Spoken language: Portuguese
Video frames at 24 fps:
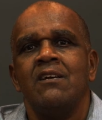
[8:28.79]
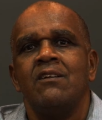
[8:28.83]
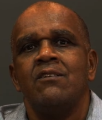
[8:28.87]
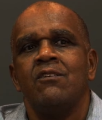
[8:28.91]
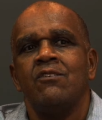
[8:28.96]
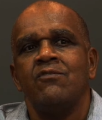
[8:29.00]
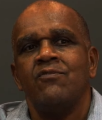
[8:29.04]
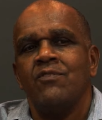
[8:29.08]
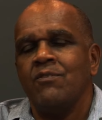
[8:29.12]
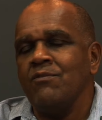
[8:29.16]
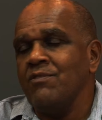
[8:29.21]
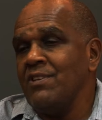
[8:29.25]

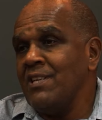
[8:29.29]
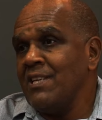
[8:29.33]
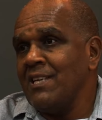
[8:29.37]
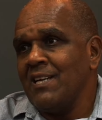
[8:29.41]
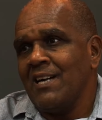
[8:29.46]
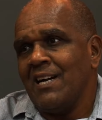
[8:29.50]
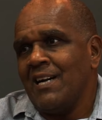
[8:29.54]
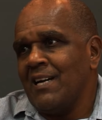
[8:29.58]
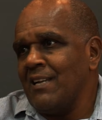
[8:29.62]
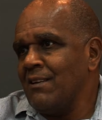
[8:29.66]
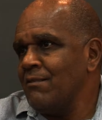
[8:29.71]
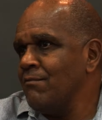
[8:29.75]
Nós falamos assim,
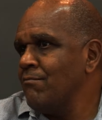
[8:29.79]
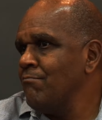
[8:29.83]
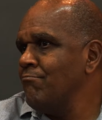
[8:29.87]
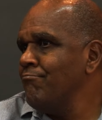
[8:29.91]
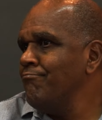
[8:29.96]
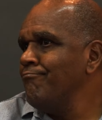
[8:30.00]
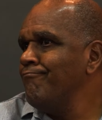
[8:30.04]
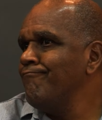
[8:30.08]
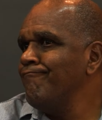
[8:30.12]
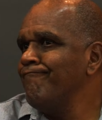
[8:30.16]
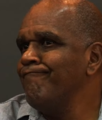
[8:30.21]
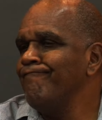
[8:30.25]
cara,
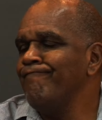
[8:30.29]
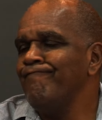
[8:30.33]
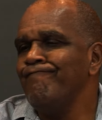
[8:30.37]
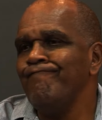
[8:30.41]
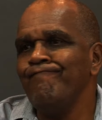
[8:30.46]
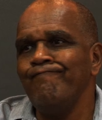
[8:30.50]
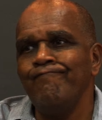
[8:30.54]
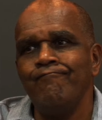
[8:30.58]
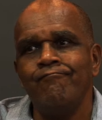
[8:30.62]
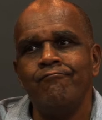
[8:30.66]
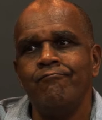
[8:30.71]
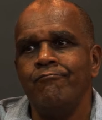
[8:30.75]

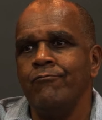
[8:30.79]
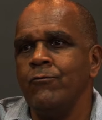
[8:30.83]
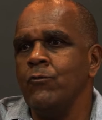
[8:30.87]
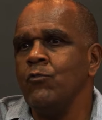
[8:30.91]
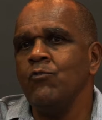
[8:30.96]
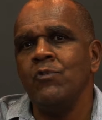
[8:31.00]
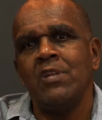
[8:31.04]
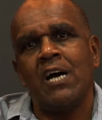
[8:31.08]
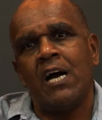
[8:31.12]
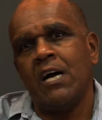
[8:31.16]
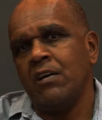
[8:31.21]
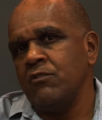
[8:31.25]

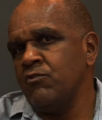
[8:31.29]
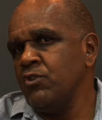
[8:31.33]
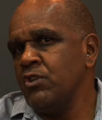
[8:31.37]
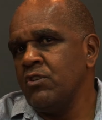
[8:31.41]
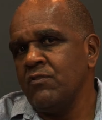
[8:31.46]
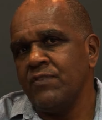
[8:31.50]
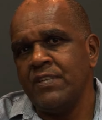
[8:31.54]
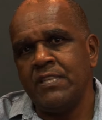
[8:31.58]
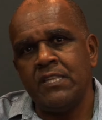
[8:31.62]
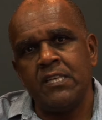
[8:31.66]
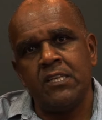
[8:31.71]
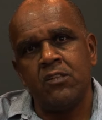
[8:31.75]
não dá, a
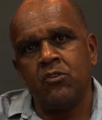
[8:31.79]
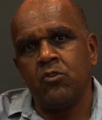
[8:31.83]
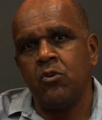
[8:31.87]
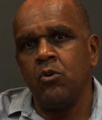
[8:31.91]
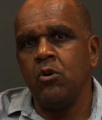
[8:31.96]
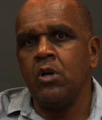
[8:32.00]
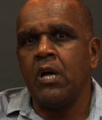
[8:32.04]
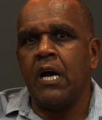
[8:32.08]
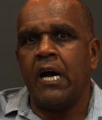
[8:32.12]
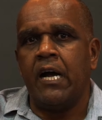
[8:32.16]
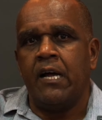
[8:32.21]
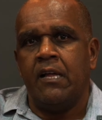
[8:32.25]
gente vai ter que
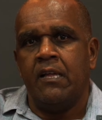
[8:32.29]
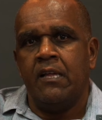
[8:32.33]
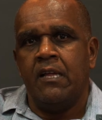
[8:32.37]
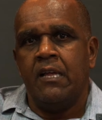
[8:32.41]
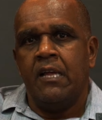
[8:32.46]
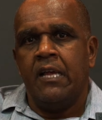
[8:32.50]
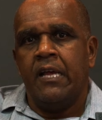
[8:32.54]
trocar.